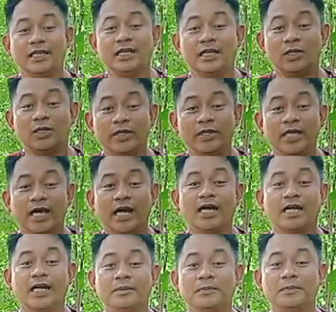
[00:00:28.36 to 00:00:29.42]
luya
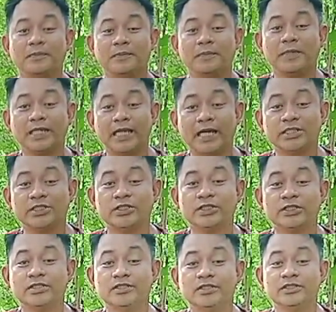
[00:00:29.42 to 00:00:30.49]
nga production.